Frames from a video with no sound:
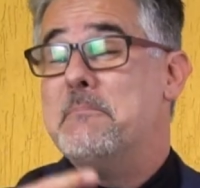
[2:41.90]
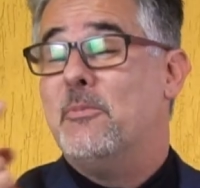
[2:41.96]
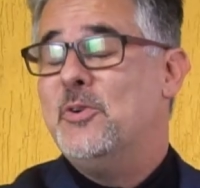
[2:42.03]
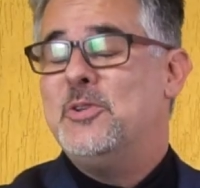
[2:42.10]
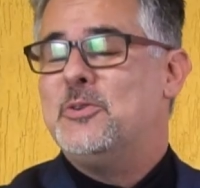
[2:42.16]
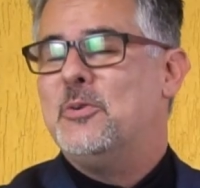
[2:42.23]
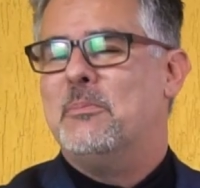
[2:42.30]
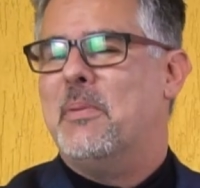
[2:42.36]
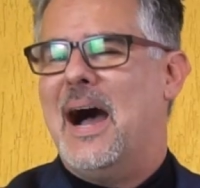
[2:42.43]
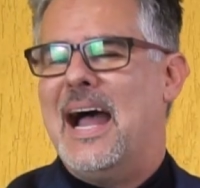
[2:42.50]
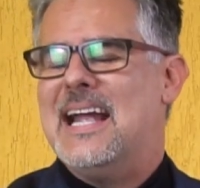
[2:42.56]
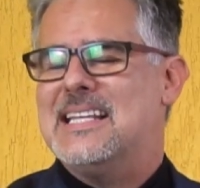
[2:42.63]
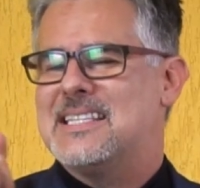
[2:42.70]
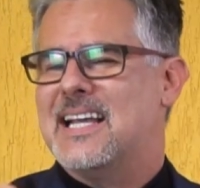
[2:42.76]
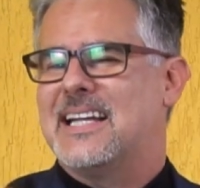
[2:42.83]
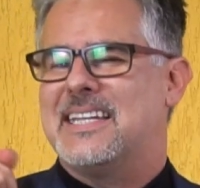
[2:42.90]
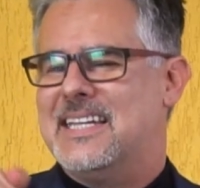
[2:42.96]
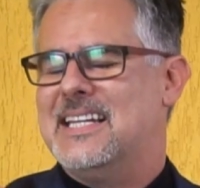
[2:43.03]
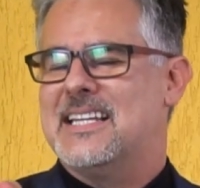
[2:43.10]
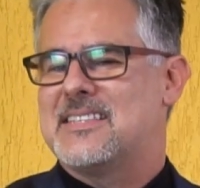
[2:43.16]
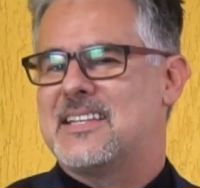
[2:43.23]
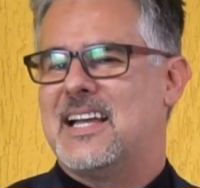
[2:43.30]
muito mais aqui
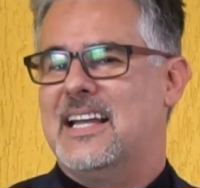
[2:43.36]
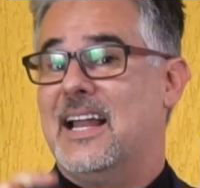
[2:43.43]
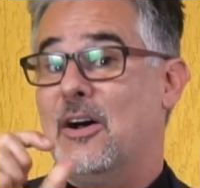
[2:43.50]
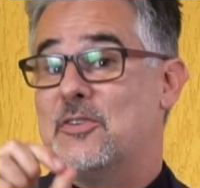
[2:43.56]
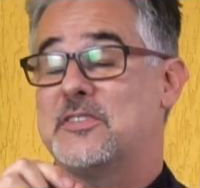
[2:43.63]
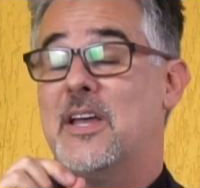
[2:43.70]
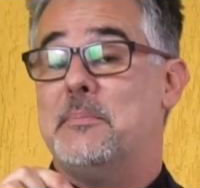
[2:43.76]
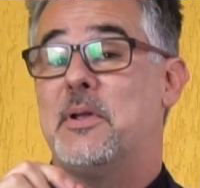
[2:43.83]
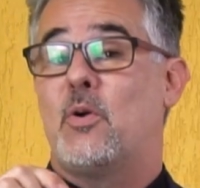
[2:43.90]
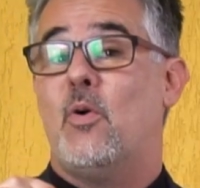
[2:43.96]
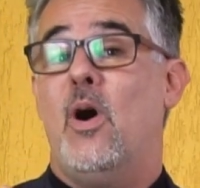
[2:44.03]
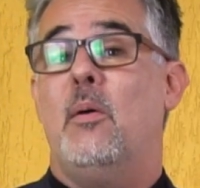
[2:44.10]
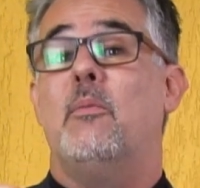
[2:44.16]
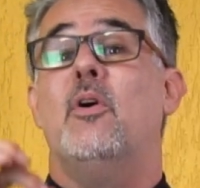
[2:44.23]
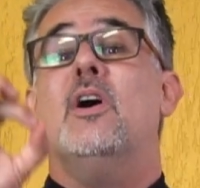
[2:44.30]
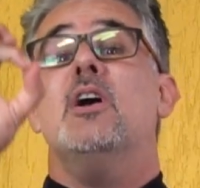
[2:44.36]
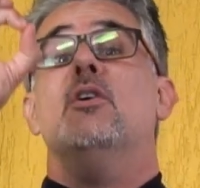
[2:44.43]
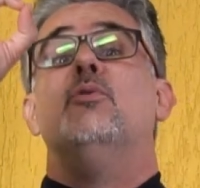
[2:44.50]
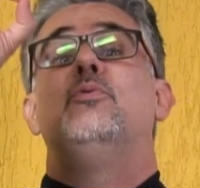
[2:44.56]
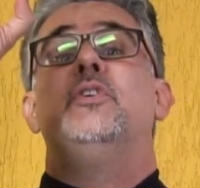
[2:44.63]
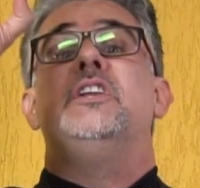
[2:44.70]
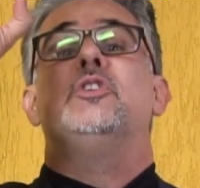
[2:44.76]
nesse canal, sabe como?
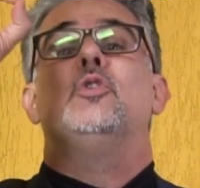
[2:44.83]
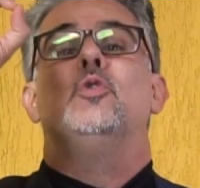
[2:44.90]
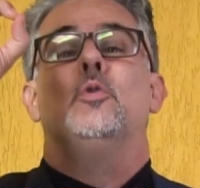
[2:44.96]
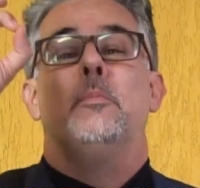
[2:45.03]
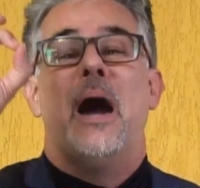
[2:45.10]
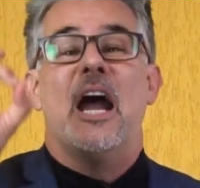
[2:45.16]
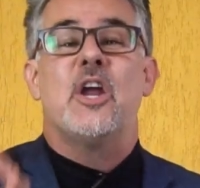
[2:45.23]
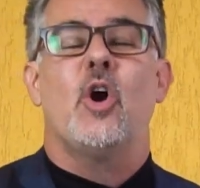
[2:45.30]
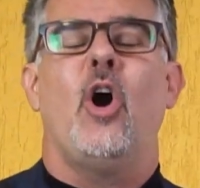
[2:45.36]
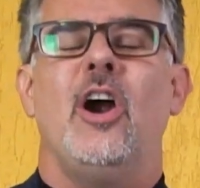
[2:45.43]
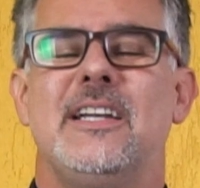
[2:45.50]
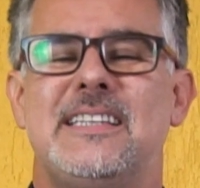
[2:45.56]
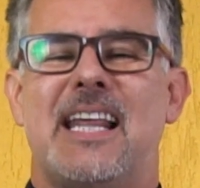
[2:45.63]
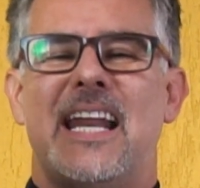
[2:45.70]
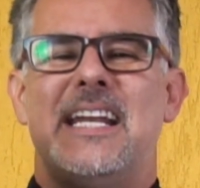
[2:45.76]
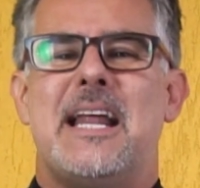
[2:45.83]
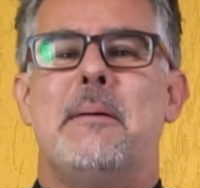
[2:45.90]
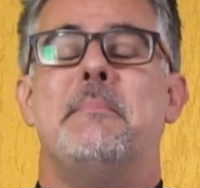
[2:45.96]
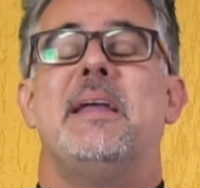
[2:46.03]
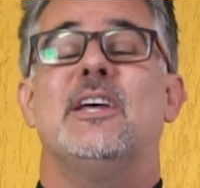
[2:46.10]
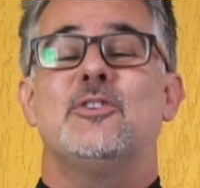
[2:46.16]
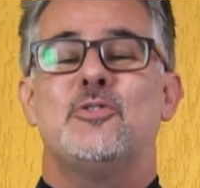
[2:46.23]
Vindo no maior
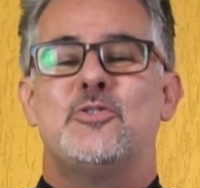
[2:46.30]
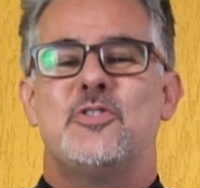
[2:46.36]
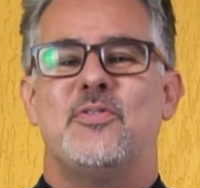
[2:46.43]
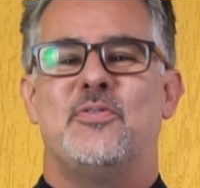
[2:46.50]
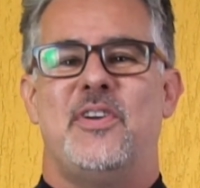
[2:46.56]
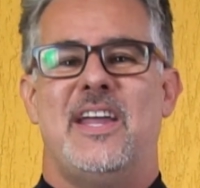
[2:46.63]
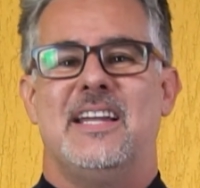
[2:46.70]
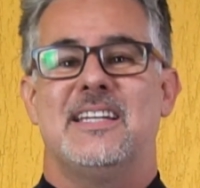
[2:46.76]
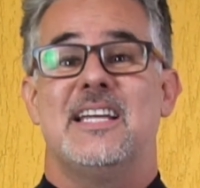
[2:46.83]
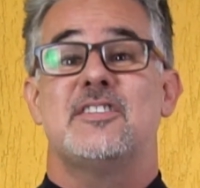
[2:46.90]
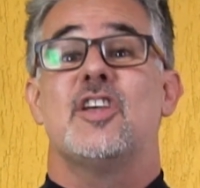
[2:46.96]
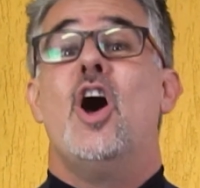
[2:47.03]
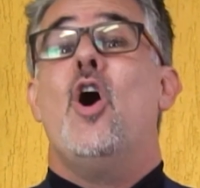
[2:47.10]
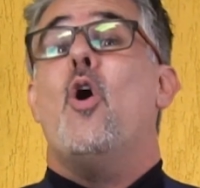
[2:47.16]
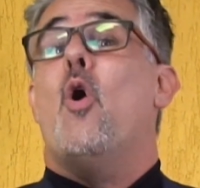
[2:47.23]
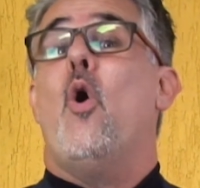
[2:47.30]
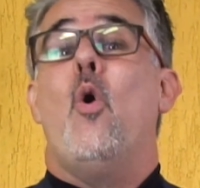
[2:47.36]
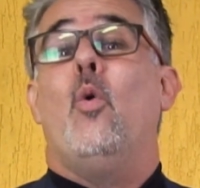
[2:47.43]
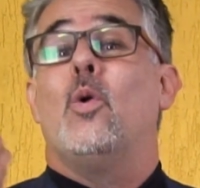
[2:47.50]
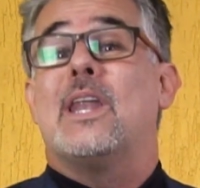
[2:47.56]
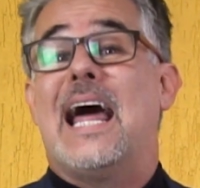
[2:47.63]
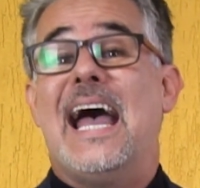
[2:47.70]
treinamento de vendas
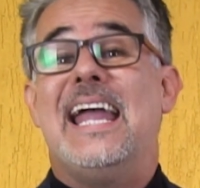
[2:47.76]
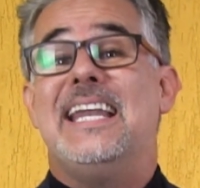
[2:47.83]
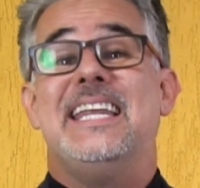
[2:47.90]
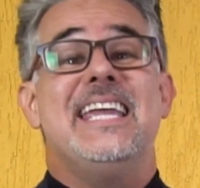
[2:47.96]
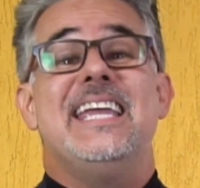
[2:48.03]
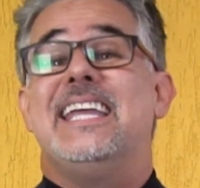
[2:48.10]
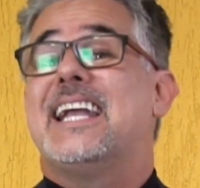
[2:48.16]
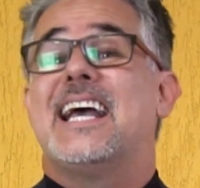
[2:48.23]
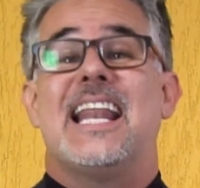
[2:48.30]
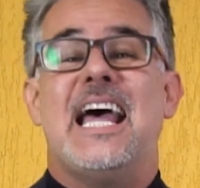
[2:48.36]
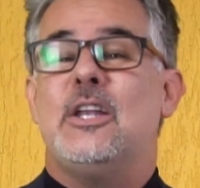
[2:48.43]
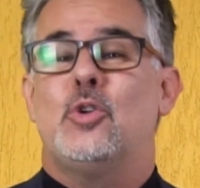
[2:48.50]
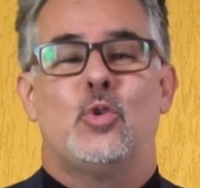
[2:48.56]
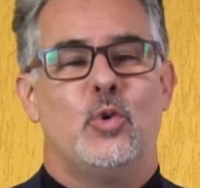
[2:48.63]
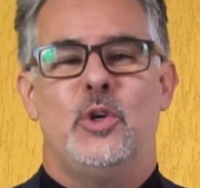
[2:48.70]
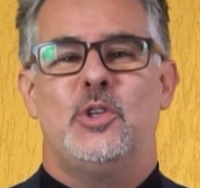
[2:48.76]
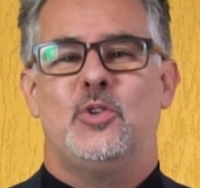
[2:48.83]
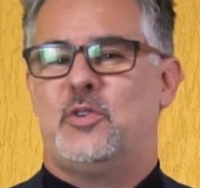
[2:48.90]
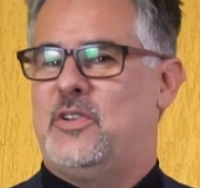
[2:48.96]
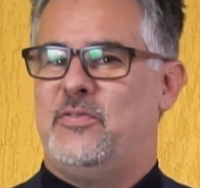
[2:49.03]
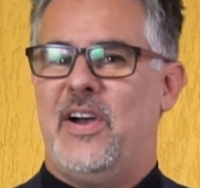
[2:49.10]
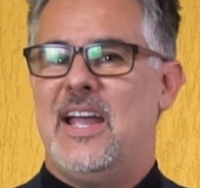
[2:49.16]
online e gratuito
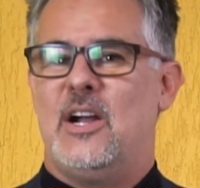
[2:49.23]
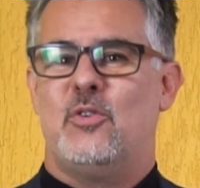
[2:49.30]
que vai